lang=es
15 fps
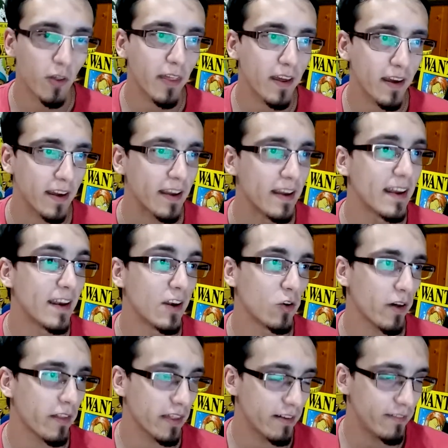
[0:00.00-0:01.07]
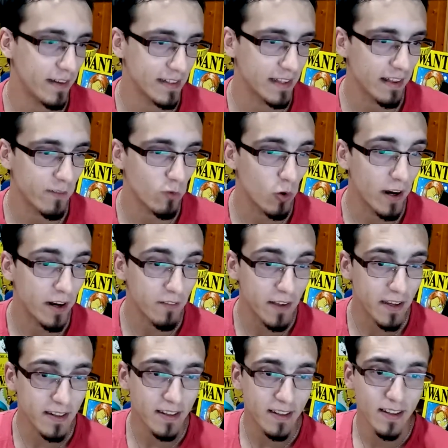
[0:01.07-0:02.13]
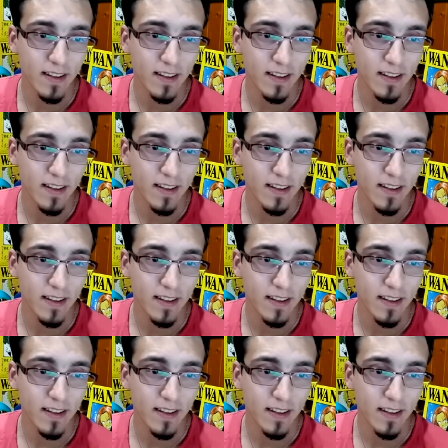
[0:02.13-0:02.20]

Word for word: dije, no hacía falta dibujar bien,